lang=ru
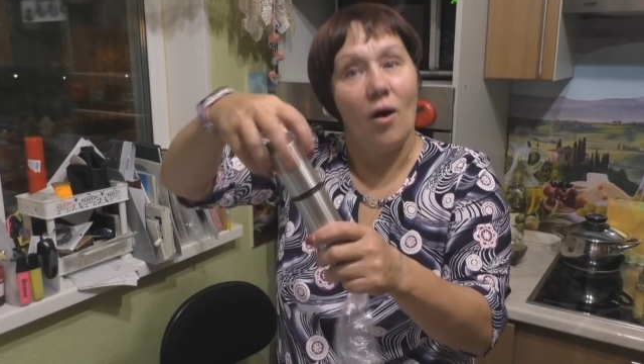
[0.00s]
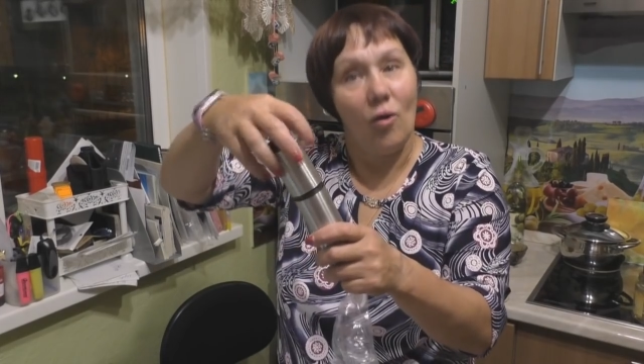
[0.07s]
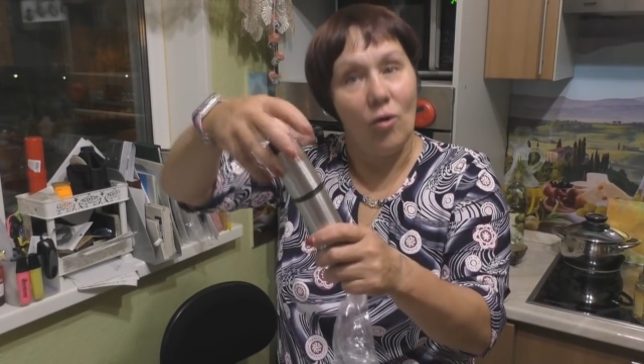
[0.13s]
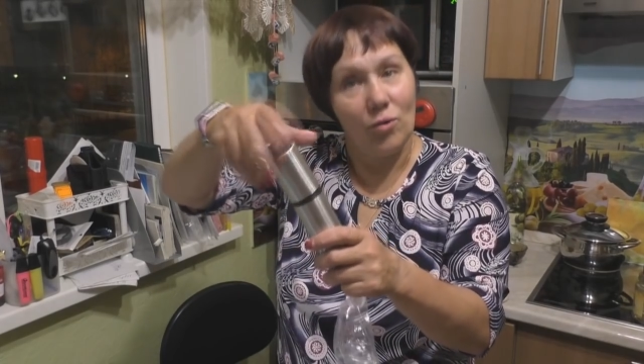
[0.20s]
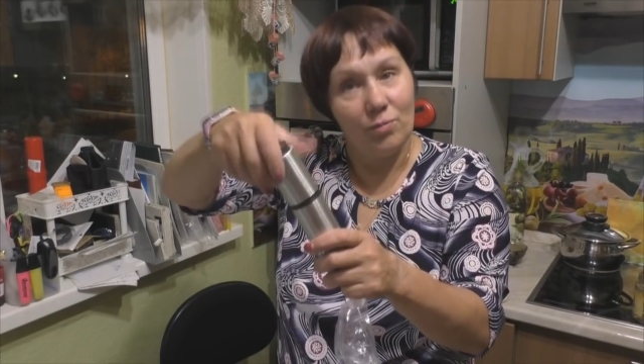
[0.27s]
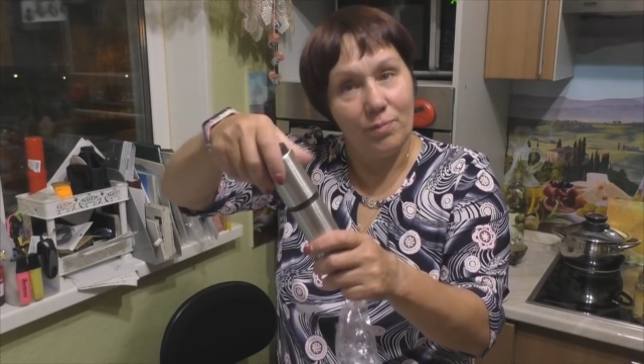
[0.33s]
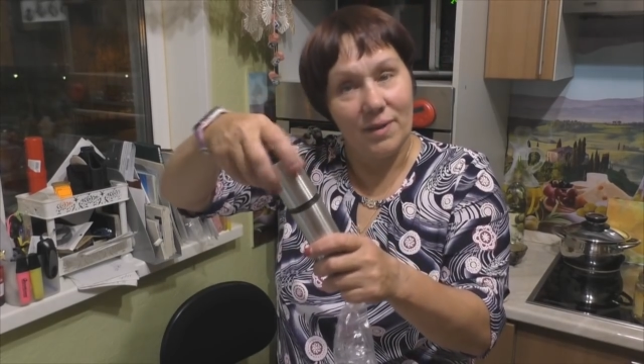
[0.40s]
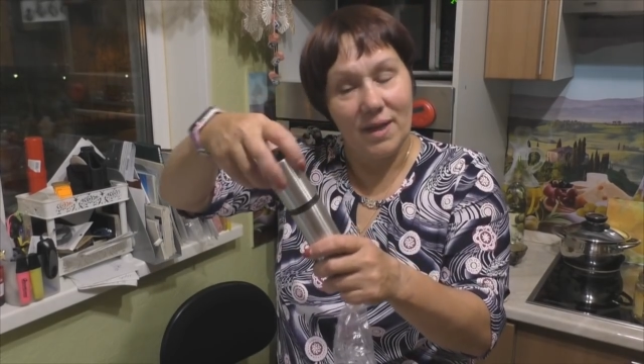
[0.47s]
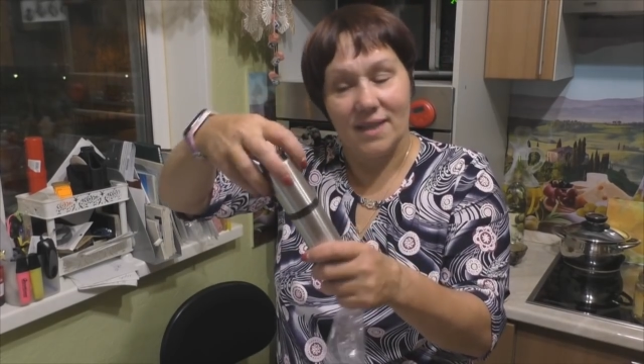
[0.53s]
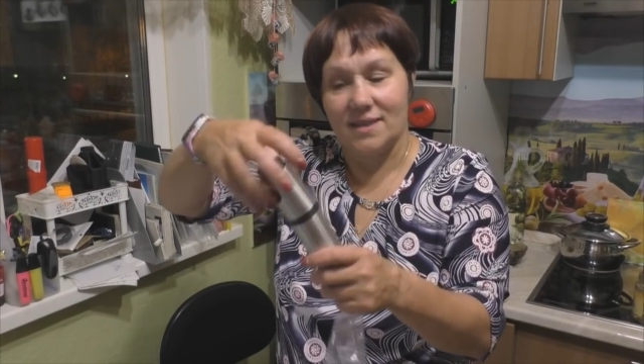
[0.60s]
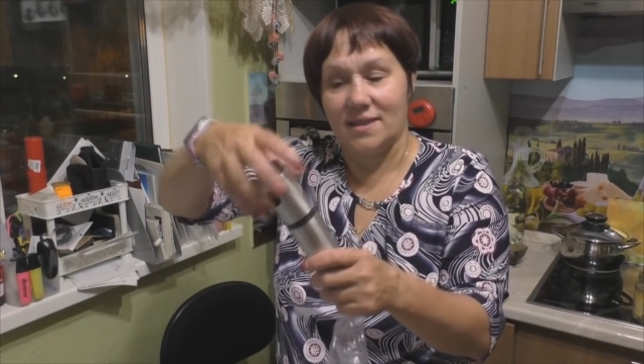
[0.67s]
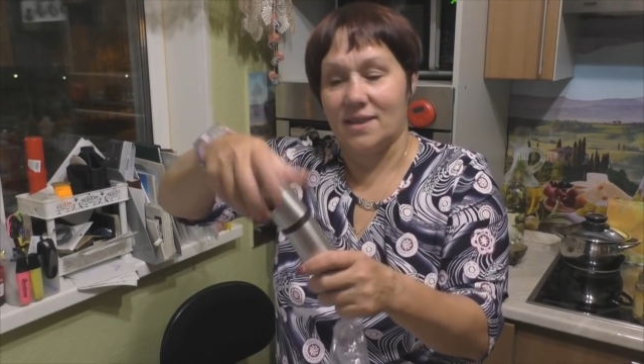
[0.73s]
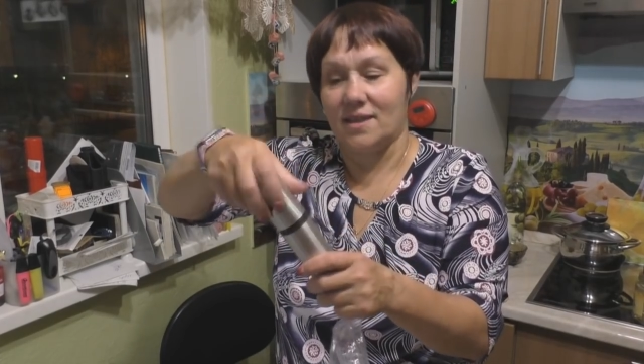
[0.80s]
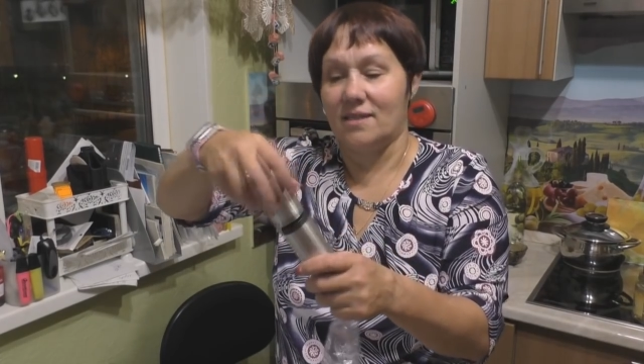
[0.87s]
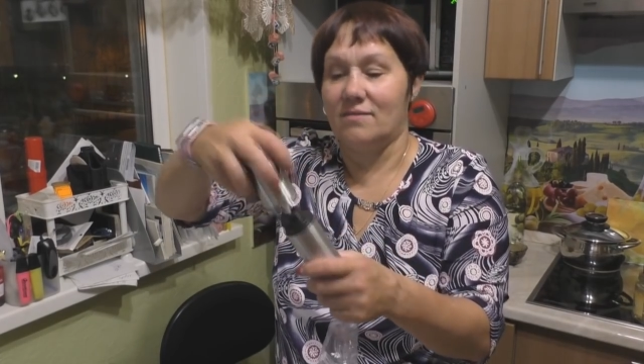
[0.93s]
Он
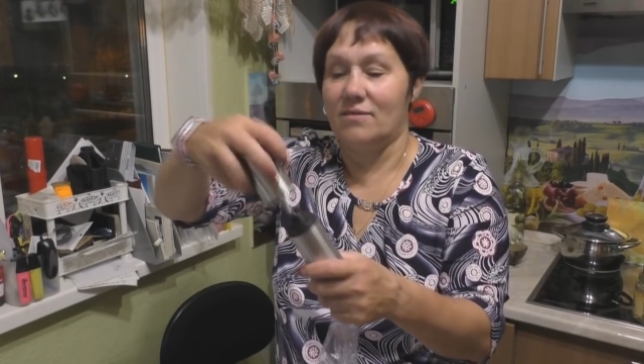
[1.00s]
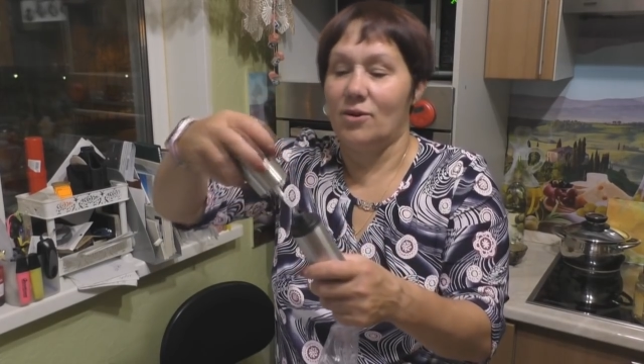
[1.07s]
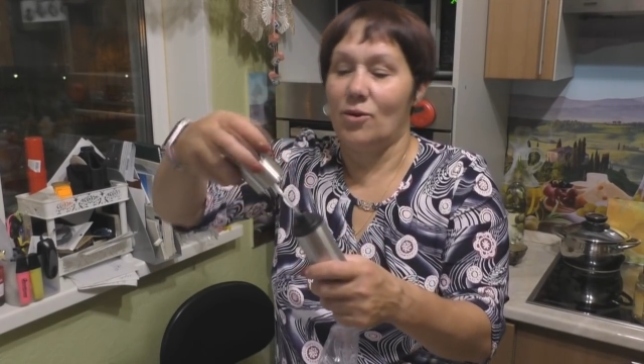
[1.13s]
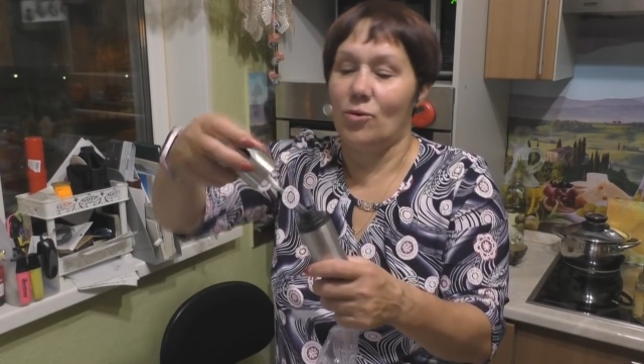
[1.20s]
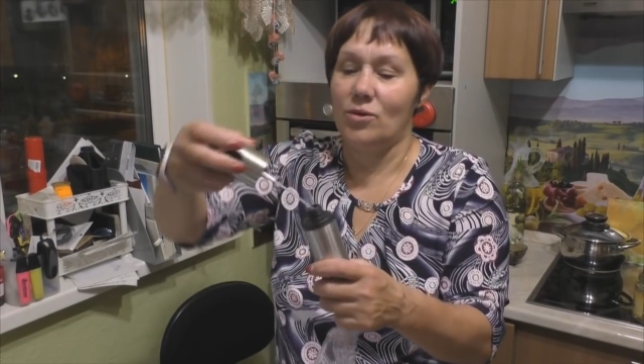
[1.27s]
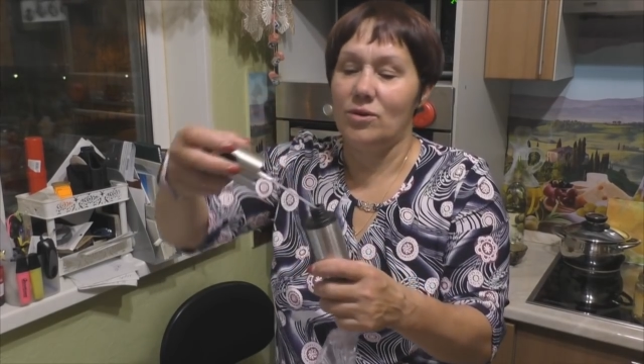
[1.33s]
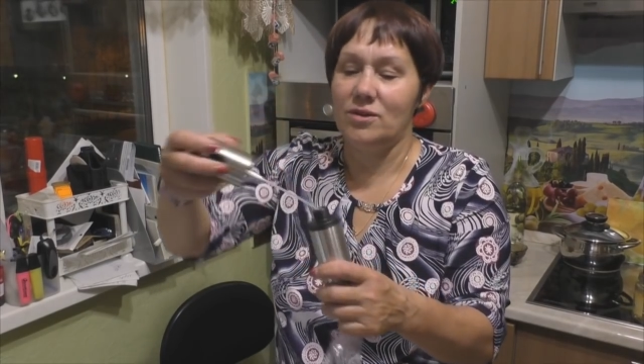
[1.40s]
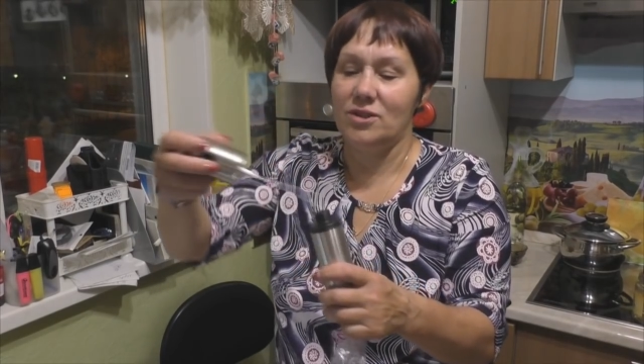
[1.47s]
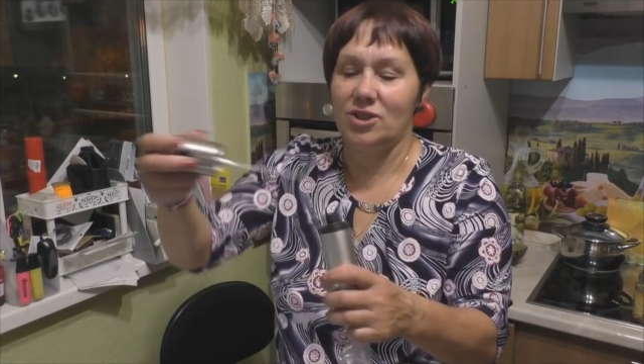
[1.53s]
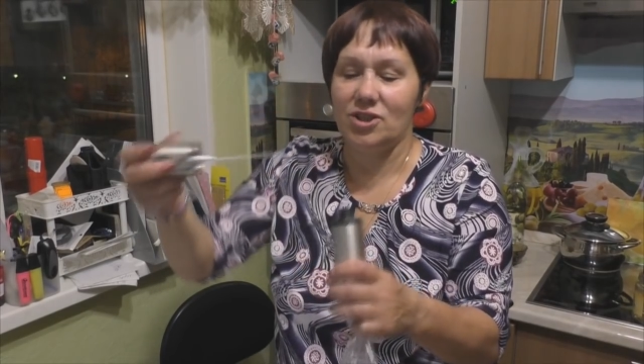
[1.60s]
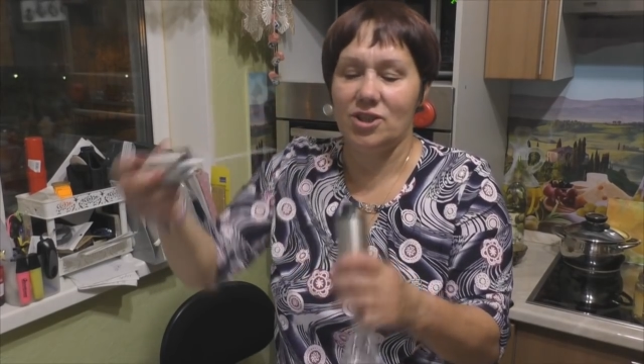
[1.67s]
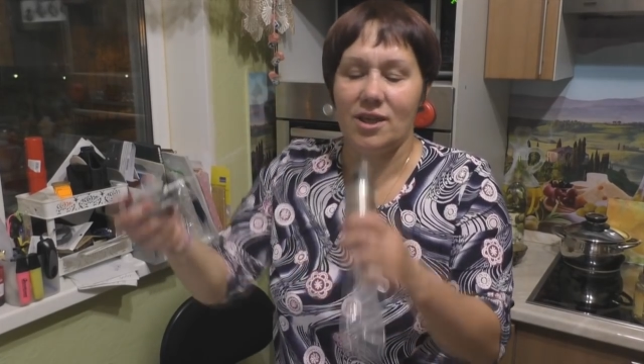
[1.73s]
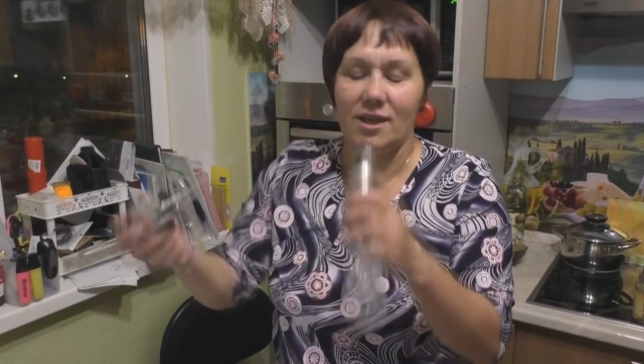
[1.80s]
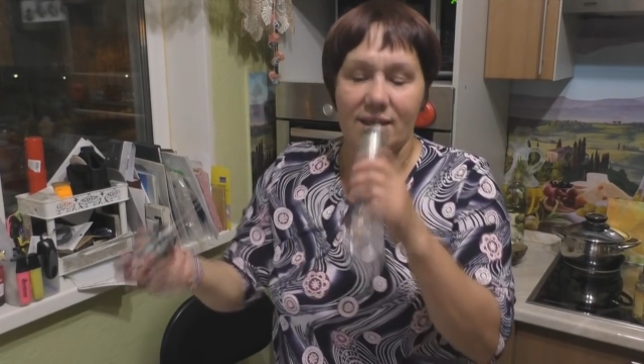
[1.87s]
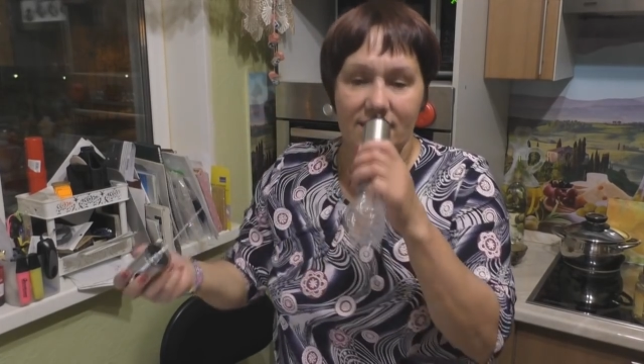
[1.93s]
пластиковый, он не
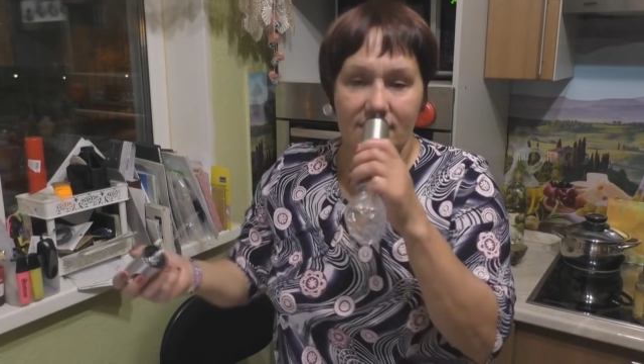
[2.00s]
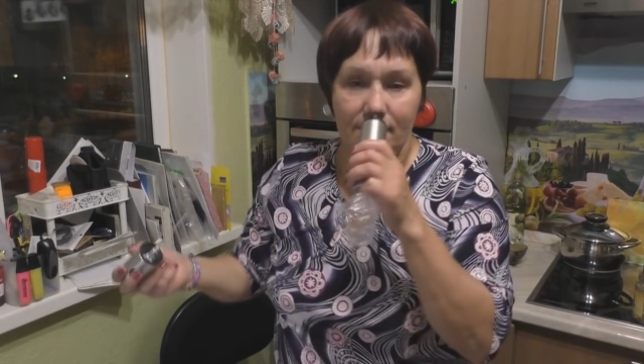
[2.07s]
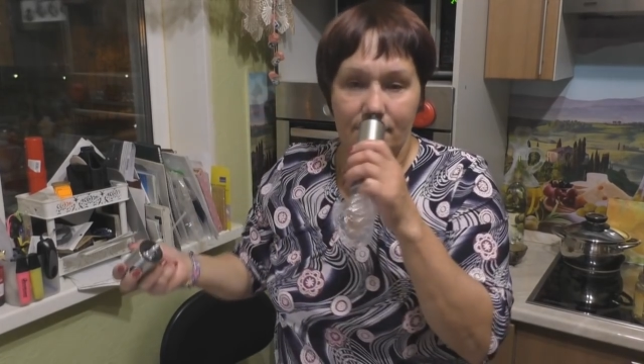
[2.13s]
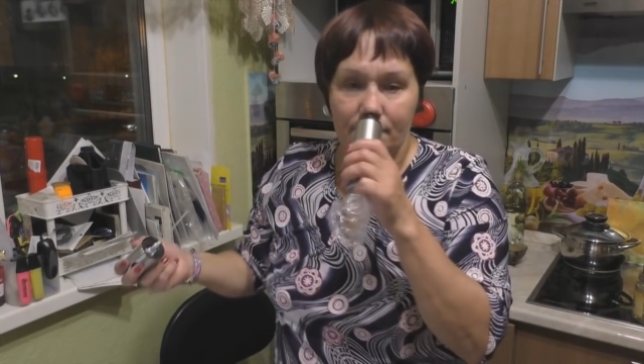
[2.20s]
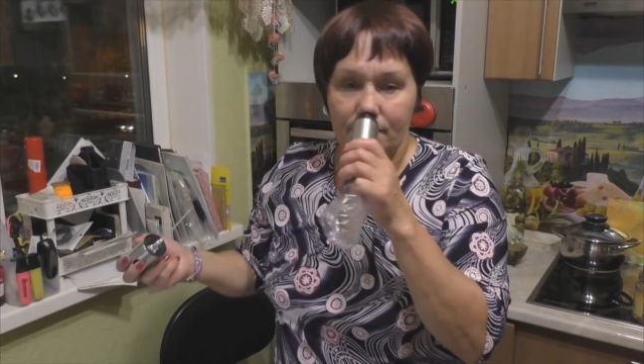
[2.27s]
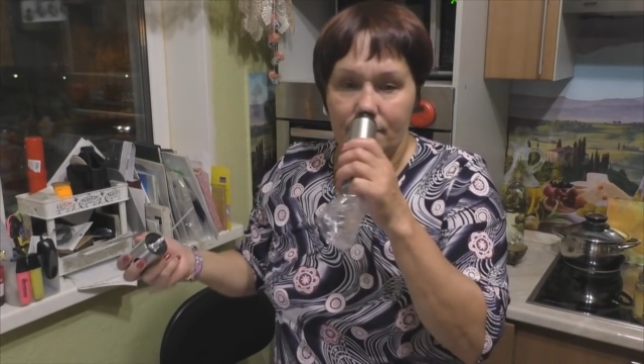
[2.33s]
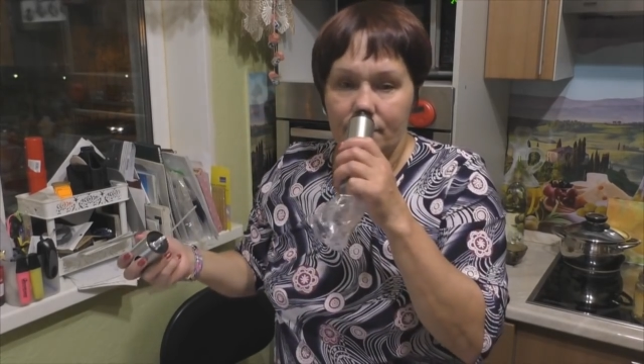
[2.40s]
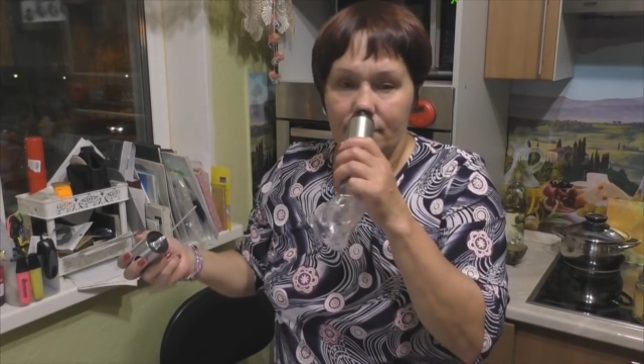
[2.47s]
железный.